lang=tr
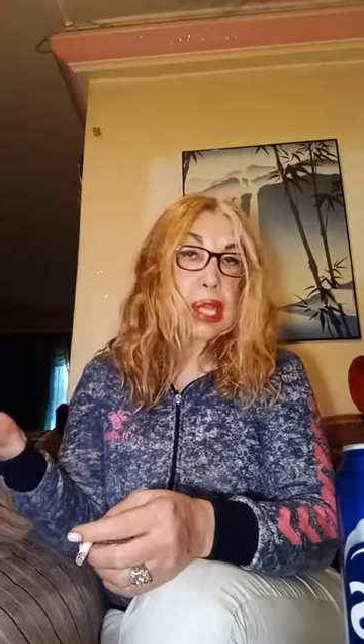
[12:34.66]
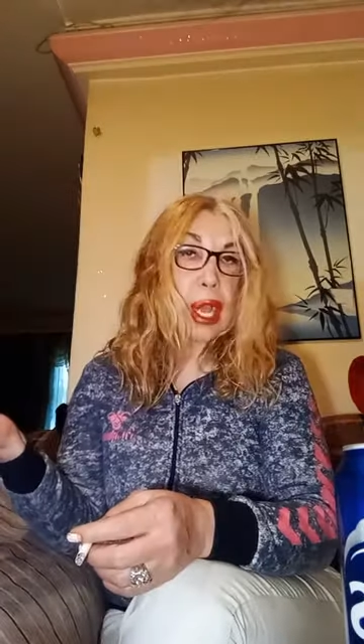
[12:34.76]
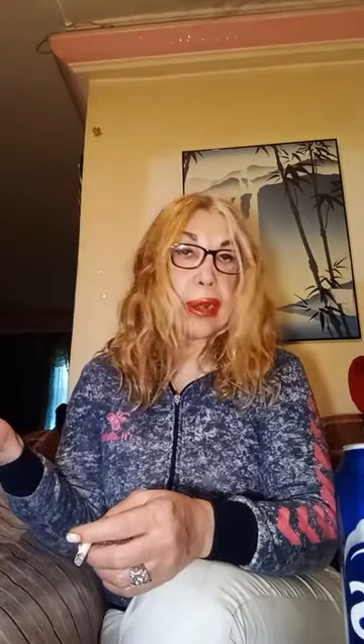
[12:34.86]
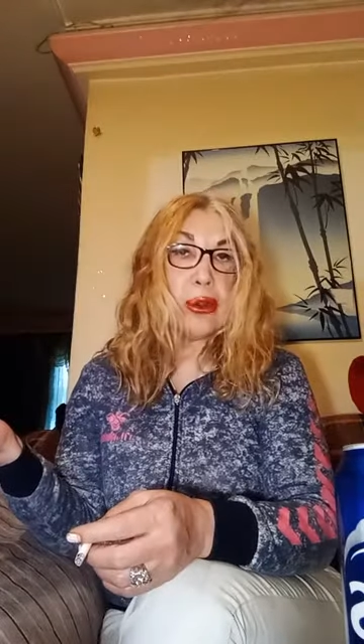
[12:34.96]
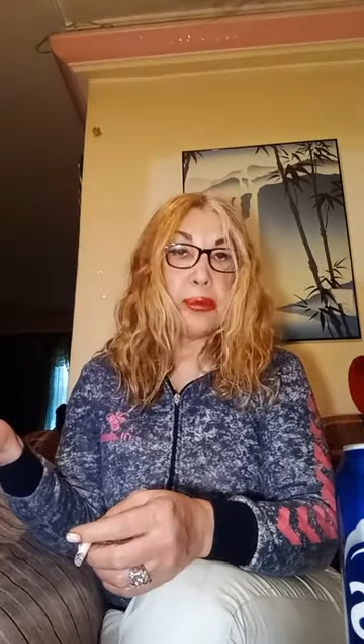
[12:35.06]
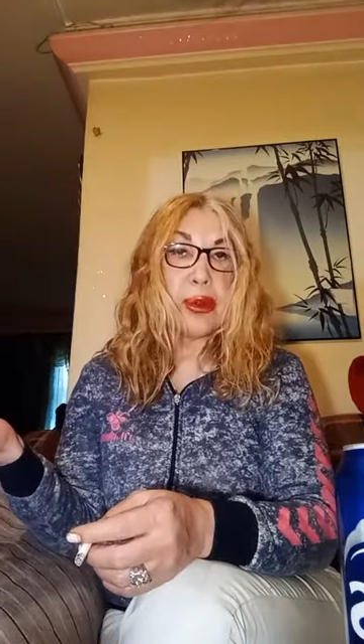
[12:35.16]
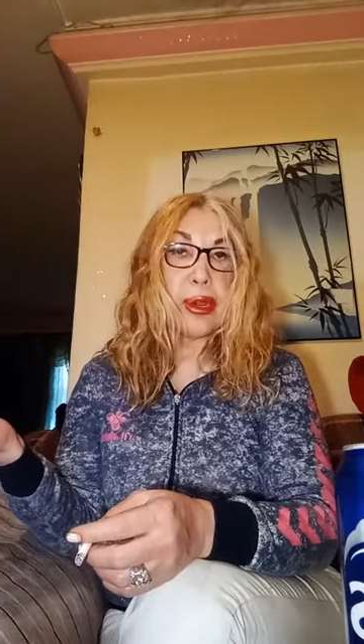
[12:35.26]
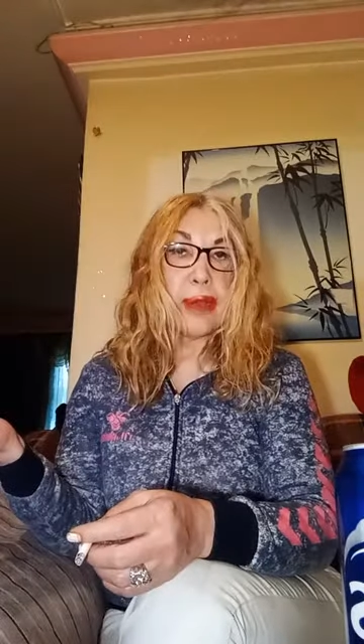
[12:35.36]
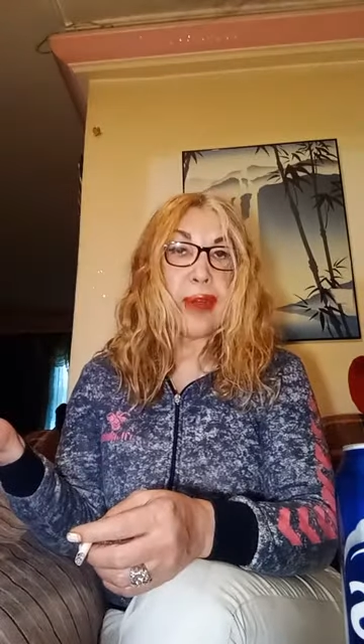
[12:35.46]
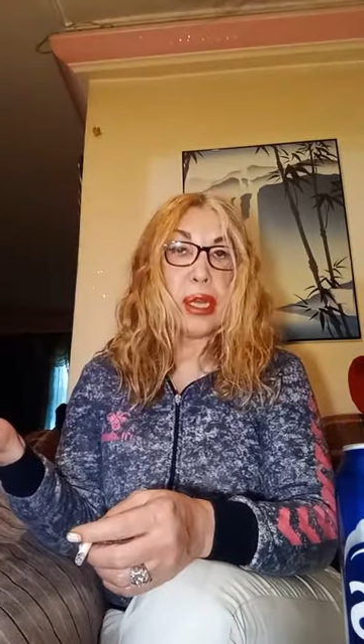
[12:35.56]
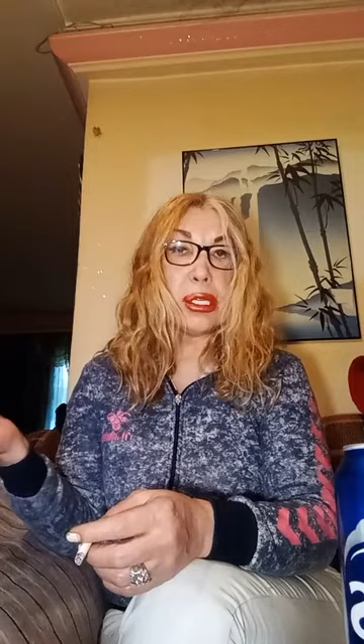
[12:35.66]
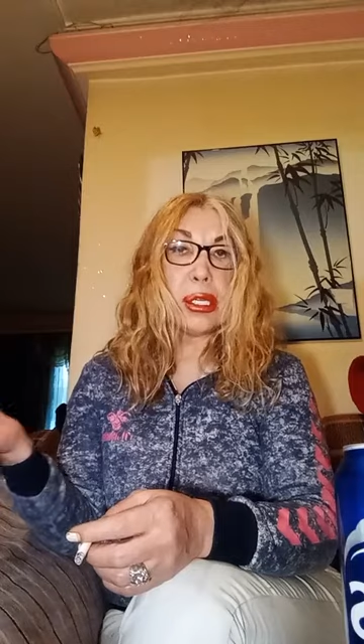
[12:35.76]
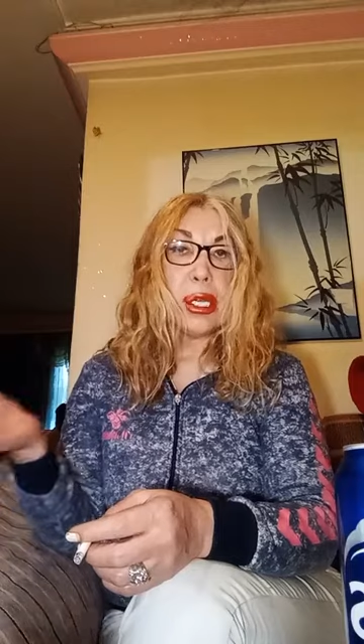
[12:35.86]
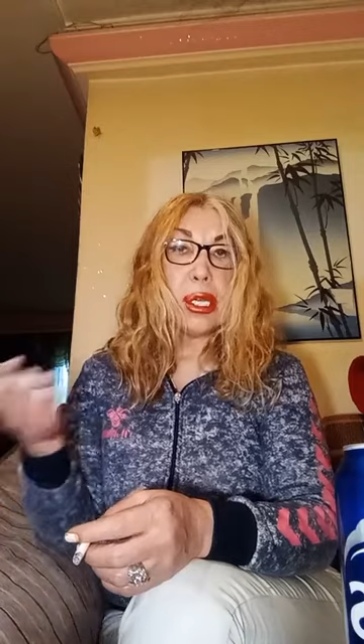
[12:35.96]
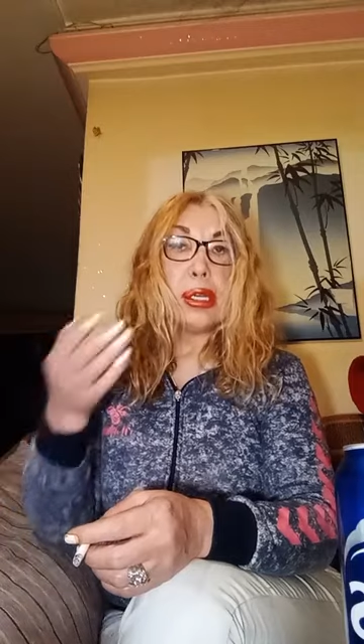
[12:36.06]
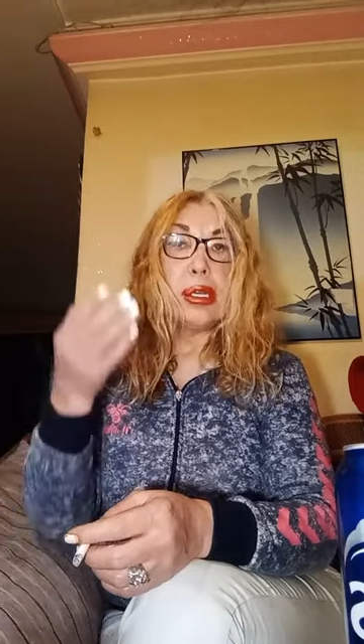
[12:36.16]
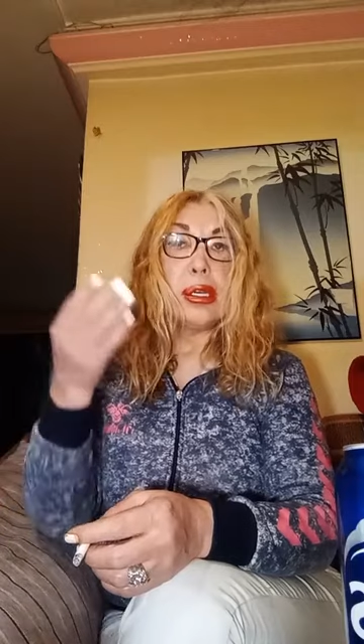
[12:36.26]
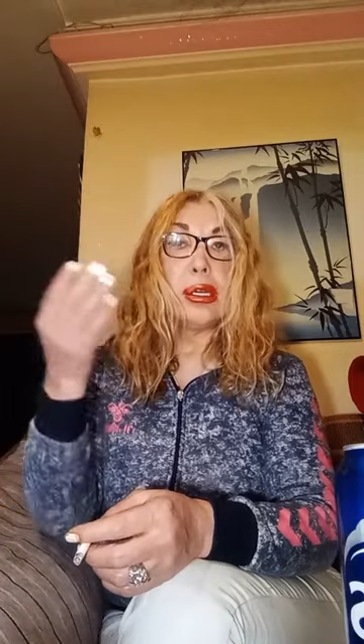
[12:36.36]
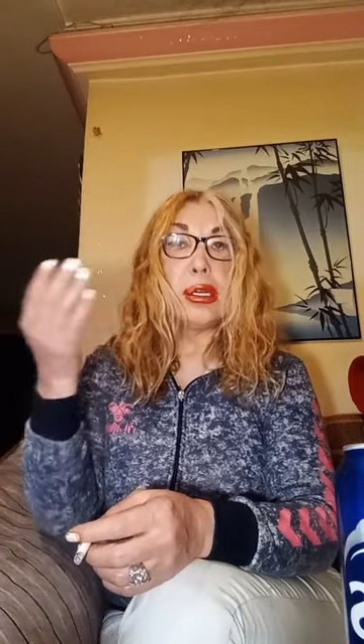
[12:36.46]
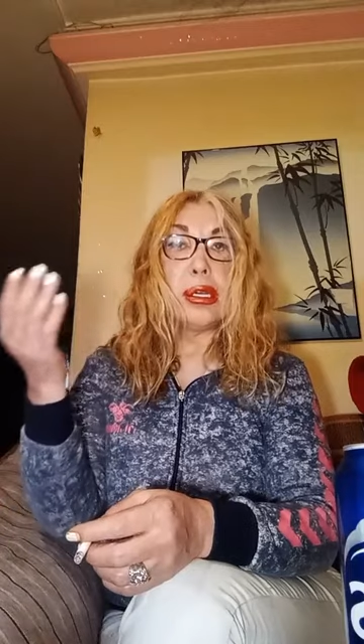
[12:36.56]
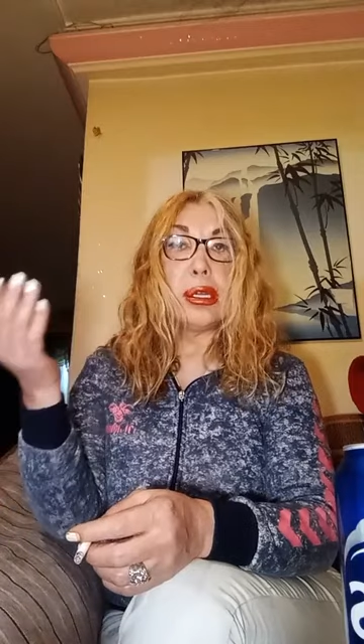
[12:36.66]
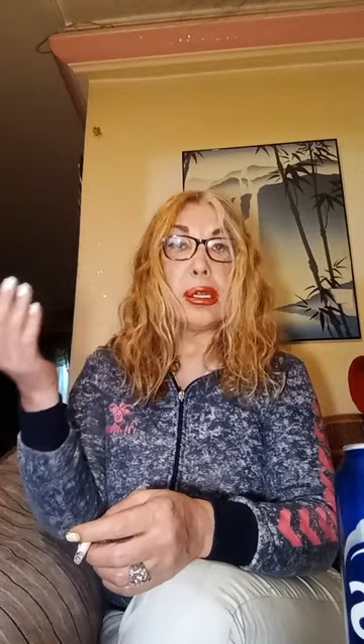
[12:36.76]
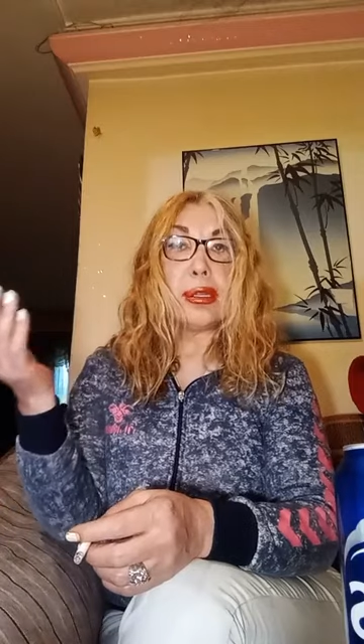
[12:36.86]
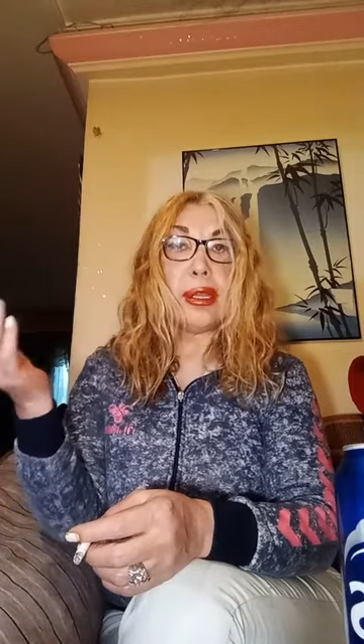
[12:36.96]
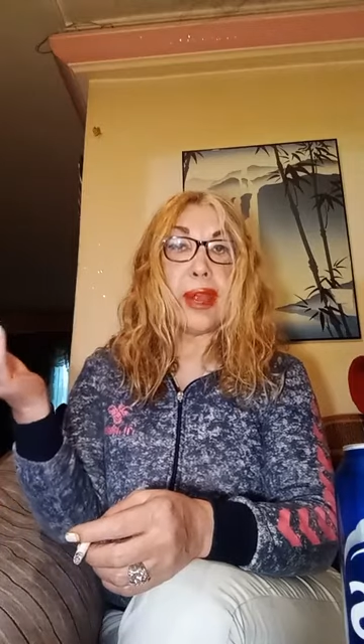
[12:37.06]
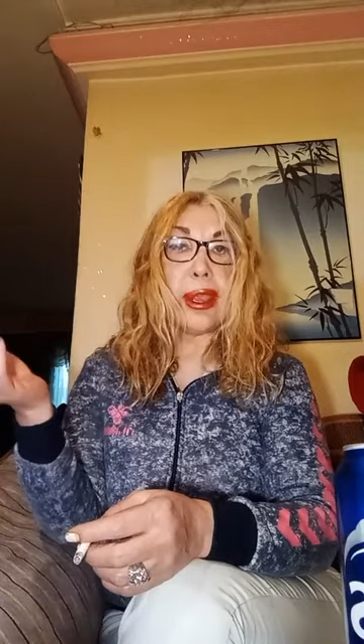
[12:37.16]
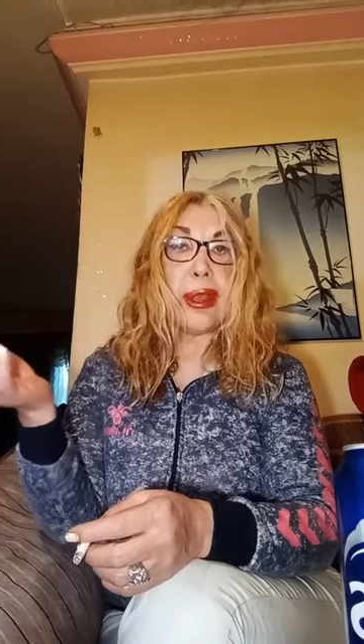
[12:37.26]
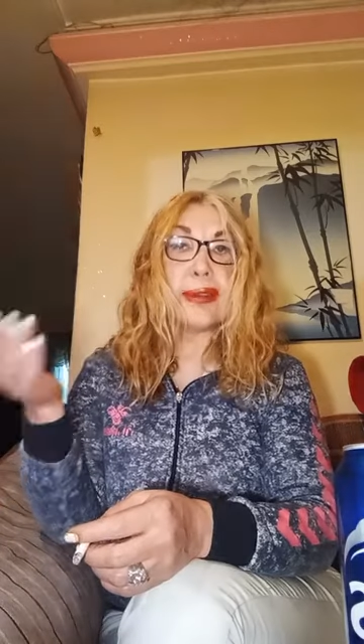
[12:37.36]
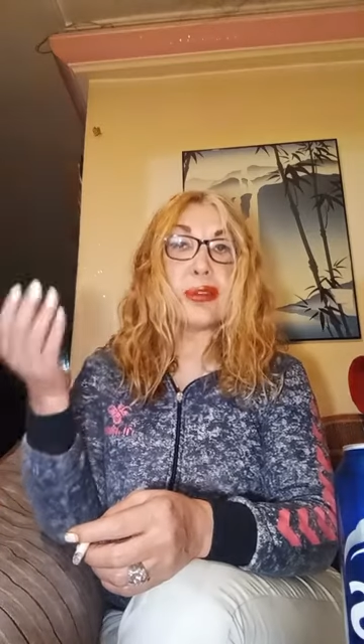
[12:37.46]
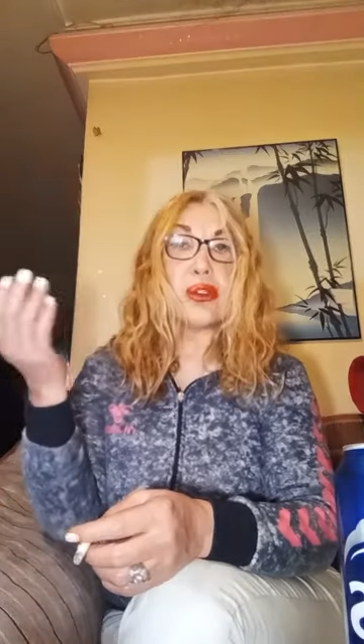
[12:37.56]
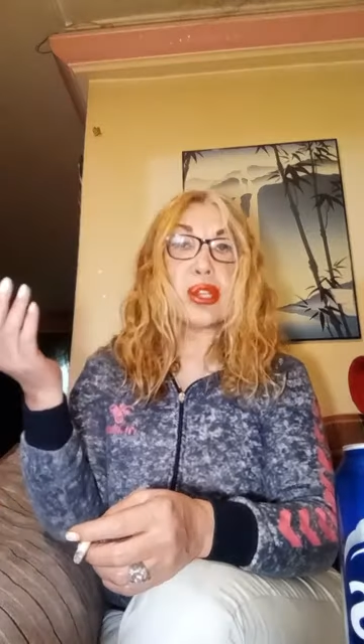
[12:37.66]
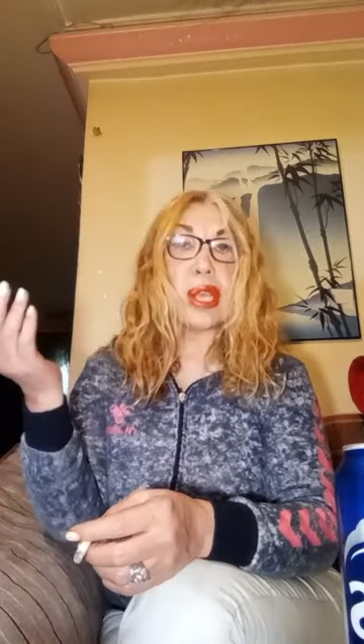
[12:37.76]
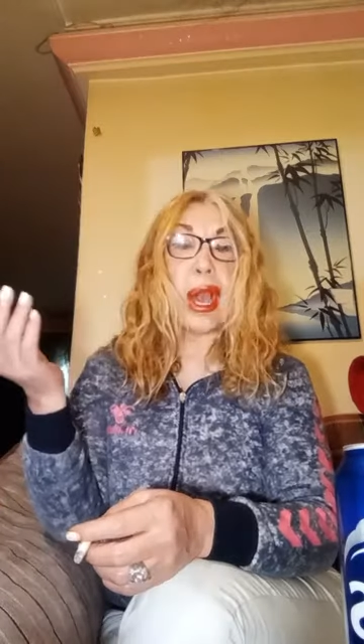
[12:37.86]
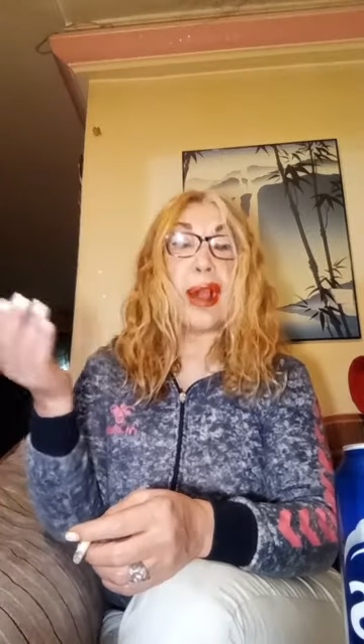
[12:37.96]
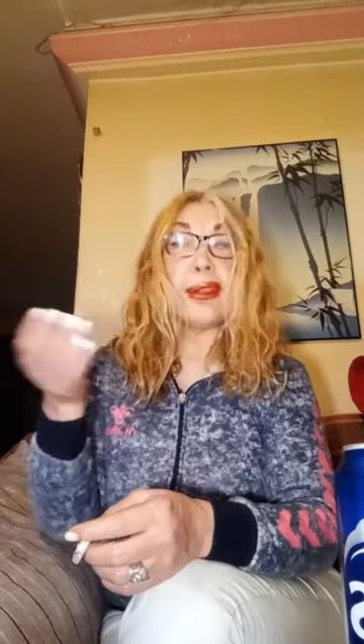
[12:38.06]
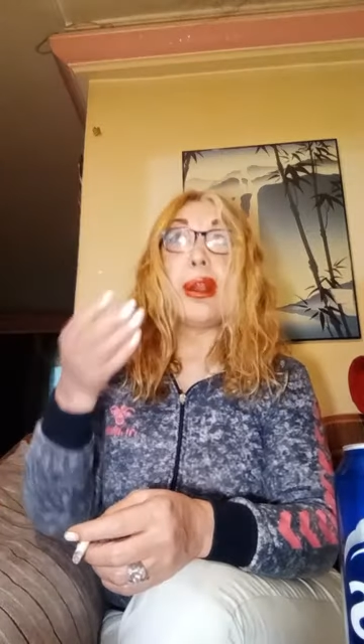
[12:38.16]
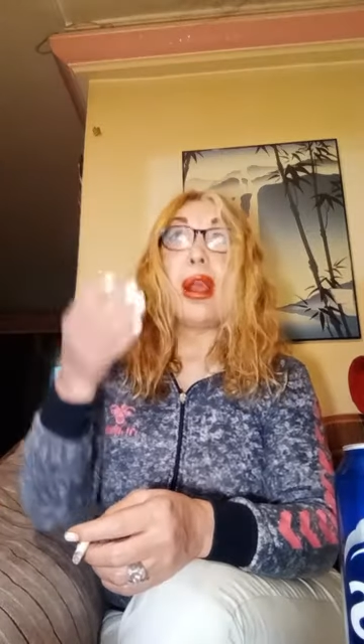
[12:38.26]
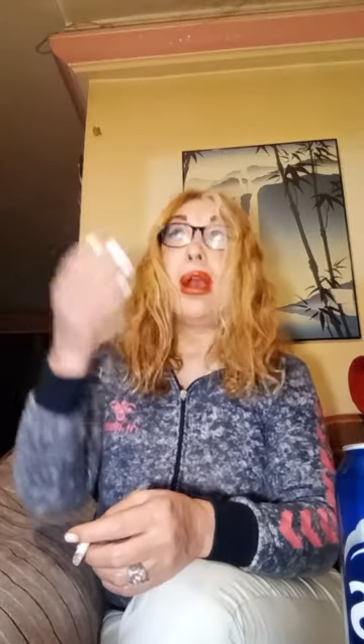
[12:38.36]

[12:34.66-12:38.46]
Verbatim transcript: tane Labunya var. E, Diva Yeliz hoş geldin.